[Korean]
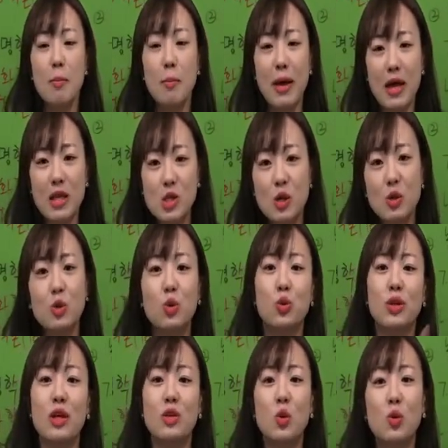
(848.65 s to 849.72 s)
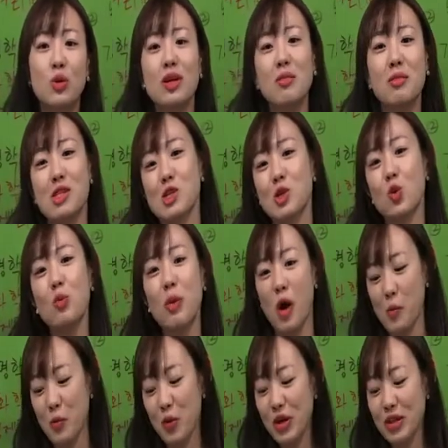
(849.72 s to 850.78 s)
패전론에 동그라미 치고
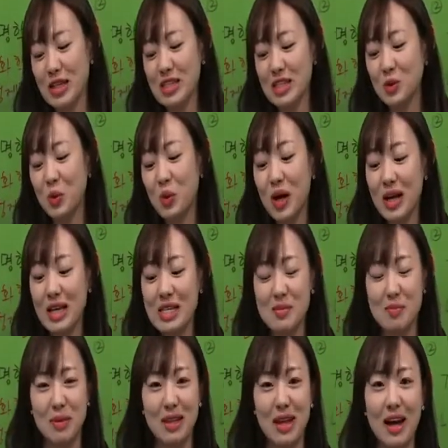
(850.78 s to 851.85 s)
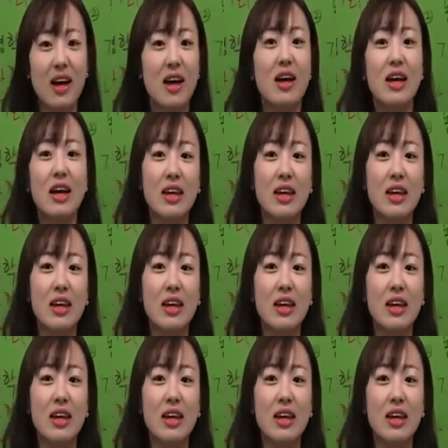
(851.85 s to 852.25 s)
별표 하나 치도록 하겠습니다.